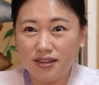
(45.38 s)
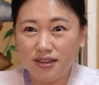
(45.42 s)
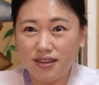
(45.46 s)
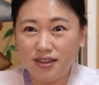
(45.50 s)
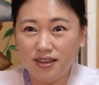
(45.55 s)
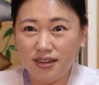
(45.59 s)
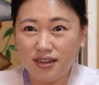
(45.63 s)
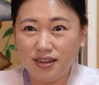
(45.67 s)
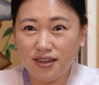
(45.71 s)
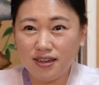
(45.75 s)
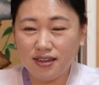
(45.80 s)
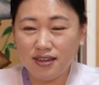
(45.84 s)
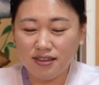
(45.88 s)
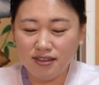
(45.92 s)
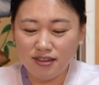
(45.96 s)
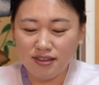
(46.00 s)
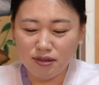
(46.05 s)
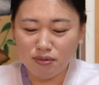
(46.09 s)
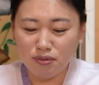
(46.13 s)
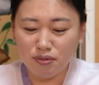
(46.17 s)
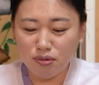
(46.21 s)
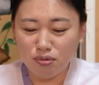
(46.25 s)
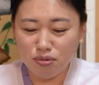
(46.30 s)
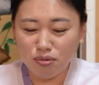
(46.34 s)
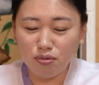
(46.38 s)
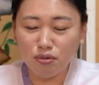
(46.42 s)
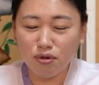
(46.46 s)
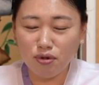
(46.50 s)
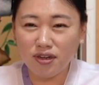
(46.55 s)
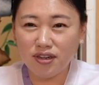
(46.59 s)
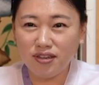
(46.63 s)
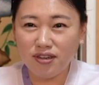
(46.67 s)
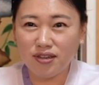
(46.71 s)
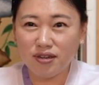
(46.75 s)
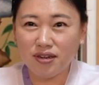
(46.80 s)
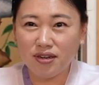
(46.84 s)
네가 근심을 부모
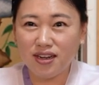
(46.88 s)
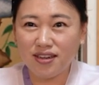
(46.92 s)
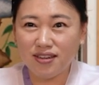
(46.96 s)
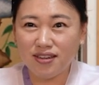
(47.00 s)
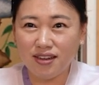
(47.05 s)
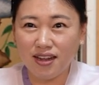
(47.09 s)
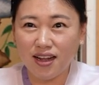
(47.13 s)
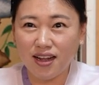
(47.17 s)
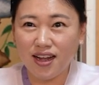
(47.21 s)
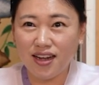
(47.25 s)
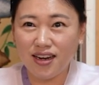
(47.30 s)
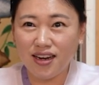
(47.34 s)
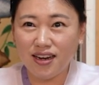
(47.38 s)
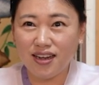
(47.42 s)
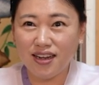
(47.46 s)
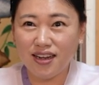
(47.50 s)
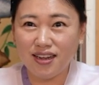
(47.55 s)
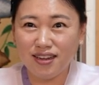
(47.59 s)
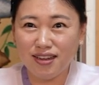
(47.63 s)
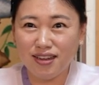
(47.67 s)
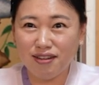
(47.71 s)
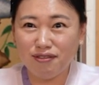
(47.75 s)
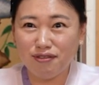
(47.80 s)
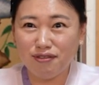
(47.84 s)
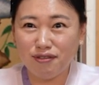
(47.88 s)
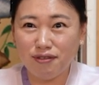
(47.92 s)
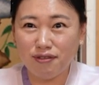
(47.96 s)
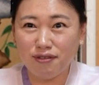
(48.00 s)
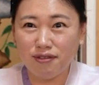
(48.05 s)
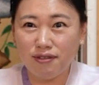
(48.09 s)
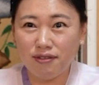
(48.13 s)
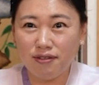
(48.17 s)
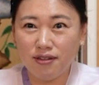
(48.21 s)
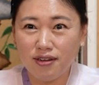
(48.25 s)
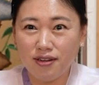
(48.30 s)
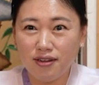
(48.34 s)
근심까지 다 안아야
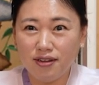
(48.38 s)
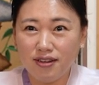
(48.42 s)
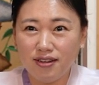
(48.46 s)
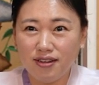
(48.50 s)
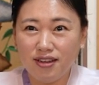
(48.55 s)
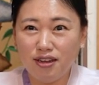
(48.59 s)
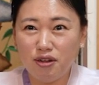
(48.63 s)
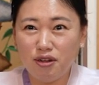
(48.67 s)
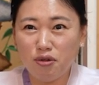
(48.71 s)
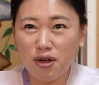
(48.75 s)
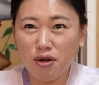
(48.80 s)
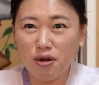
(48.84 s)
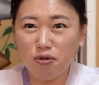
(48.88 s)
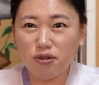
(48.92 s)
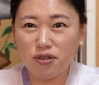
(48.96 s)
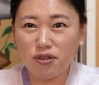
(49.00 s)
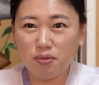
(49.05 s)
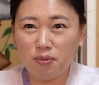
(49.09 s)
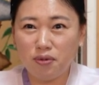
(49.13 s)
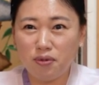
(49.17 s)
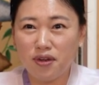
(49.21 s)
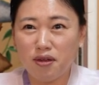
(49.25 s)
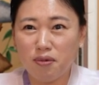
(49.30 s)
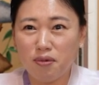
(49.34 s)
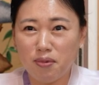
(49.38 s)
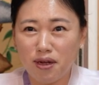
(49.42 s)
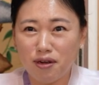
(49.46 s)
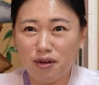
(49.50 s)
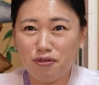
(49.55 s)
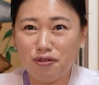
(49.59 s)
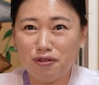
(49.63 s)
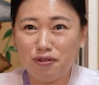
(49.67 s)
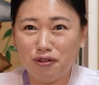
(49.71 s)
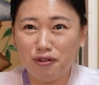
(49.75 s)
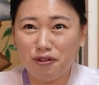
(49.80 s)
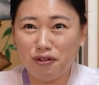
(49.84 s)
되고 네. 도 하고 싶은 게
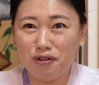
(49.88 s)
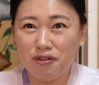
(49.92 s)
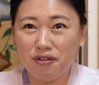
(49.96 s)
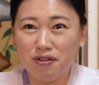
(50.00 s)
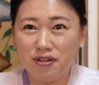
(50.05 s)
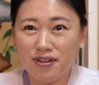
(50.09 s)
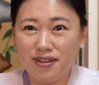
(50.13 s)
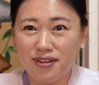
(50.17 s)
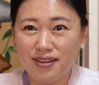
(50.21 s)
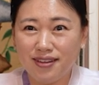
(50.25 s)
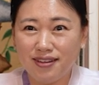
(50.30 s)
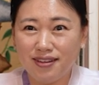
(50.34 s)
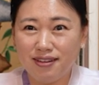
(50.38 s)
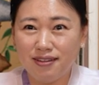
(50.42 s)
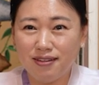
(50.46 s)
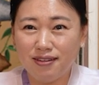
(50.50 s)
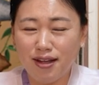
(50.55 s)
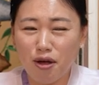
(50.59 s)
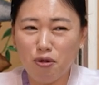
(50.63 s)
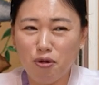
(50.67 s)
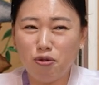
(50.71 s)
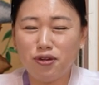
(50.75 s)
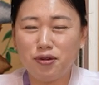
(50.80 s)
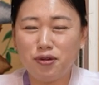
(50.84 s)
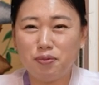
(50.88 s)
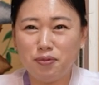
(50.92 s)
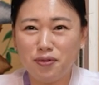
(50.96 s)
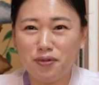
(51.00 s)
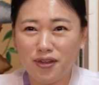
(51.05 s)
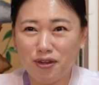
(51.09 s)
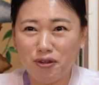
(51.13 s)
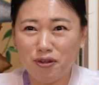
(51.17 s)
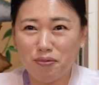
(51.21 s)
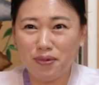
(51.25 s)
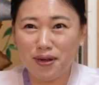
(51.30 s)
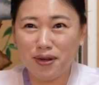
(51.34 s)
많고 가고 싶은
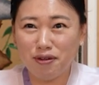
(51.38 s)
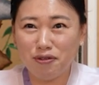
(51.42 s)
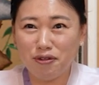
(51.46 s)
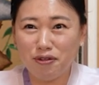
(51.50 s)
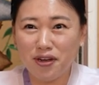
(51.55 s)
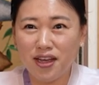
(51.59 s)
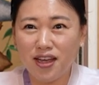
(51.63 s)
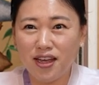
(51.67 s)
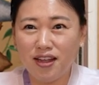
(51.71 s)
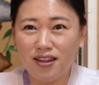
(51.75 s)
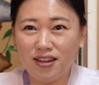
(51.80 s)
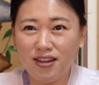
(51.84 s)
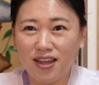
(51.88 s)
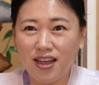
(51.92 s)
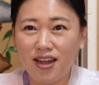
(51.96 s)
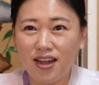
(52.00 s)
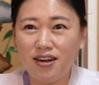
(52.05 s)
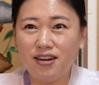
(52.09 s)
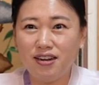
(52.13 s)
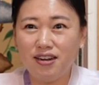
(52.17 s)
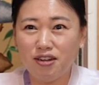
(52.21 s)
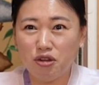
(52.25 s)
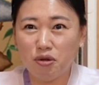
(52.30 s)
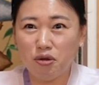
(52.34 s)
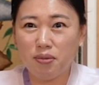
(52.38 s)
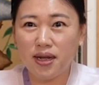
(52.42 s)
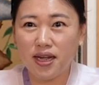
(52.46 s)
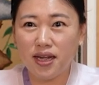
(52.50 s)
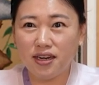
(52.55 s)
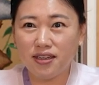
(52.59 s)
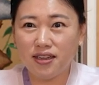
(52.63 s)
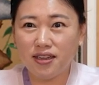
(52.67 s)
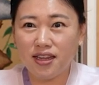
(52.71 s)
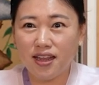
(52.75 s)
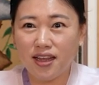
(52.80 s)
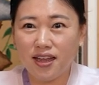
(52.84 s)
데도 많고 해야, 해야 할 일도
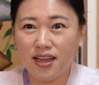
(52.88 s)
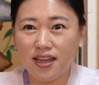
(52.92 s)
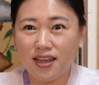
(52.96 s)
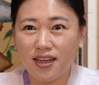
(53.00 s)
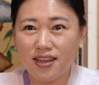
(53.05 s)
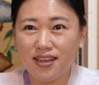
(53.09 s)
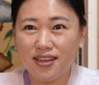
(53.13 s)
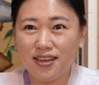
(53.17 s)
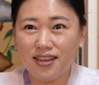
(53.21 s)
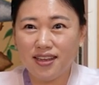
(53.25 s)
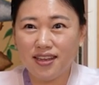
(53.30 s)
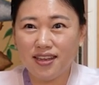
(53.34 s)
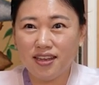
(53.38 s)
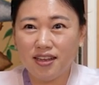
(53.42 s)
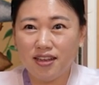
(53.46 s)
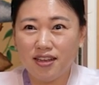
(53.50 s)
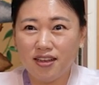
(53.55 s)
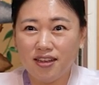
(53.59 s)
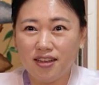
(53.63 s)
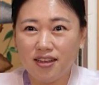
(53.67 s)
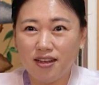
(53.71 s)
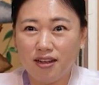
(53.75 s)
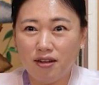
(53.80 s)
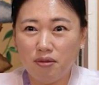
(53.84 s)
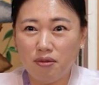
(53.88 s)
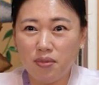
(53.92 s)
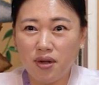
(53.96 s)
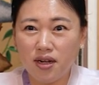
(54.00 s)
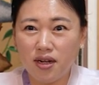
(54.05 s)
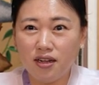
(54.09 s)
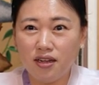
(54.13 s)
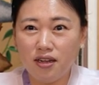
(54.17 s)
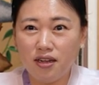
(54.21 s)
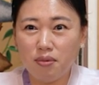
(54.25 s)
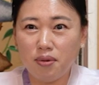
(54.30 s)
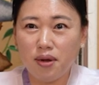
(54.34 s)
많은데
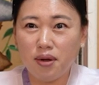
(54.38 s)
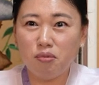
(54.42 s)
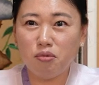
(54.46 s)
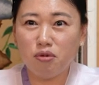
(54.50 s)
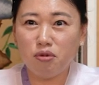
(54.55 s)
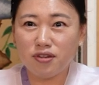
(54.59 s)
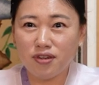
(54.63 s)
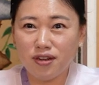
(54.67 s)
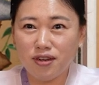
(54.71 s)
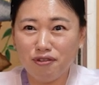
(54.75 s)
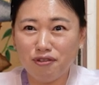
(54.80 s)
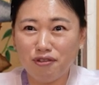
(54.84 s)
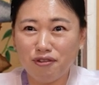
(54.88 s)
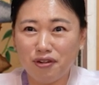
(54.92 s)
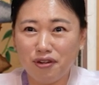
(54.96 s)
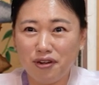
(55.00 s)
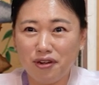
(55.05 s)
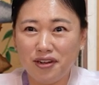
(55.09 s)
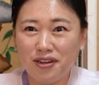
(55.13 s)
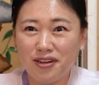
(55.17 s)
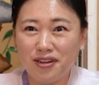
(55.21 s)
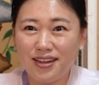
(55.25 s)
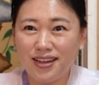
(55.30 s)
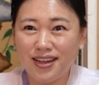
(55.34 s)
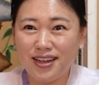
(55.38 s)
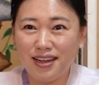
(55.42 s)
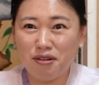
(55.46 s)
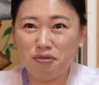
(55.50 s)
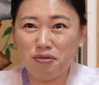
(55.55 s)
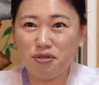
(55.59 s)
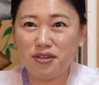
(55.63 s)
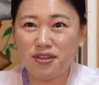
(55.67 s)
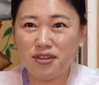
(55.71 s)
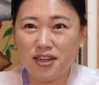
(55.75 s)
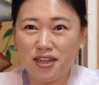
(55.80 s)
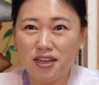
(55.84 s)
엄마가 네 발목 잡고
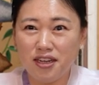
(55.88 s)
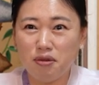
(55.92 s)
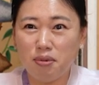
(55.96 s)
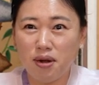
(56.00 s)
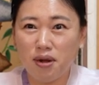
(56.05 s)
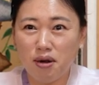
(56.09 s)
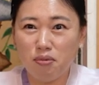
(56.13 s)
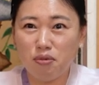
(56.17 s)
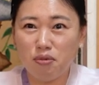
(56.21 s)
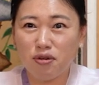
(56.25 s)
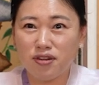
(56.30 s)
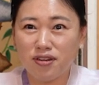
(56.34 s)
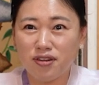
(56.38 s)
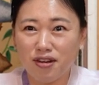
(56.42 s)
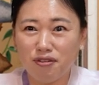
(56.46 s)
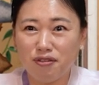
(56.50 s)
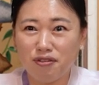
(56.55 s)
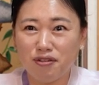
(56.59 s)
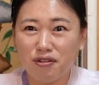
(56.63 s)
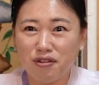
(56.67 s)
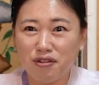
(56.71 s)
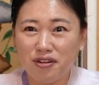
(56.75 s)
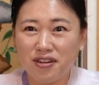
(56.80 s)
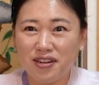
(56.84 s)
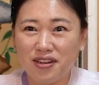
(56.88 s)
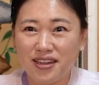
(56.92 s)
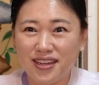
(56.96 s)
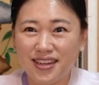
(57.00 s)
아버지가 네 발목 잡고